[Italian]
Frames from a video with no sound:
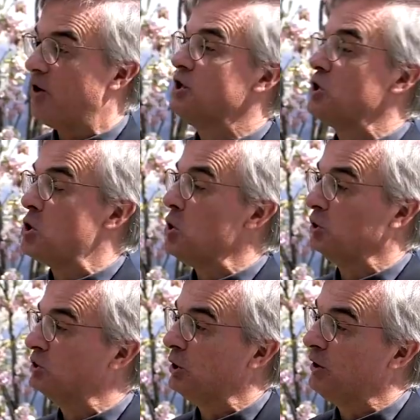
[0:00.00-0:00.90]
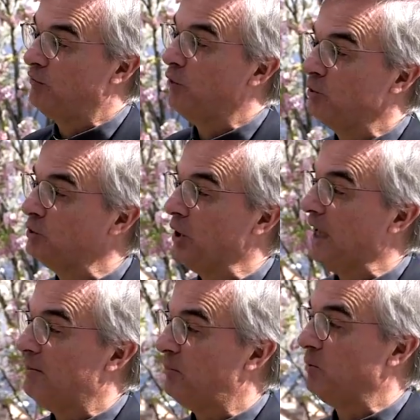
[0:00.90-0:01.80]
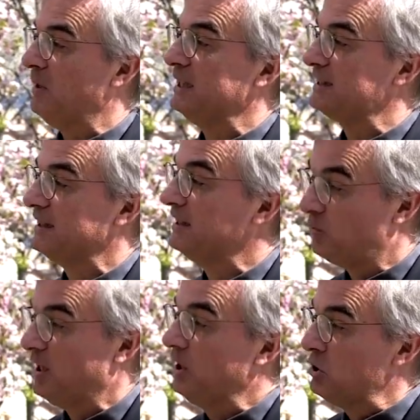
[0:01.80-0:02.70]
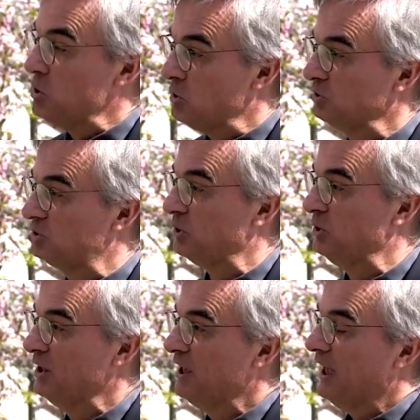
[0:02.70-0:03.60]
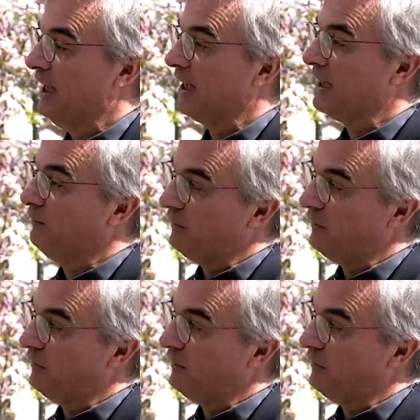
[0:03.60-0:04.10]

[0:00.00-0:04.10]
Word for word: ogni incontro in fondo è la promessa di quell'incontro eh, che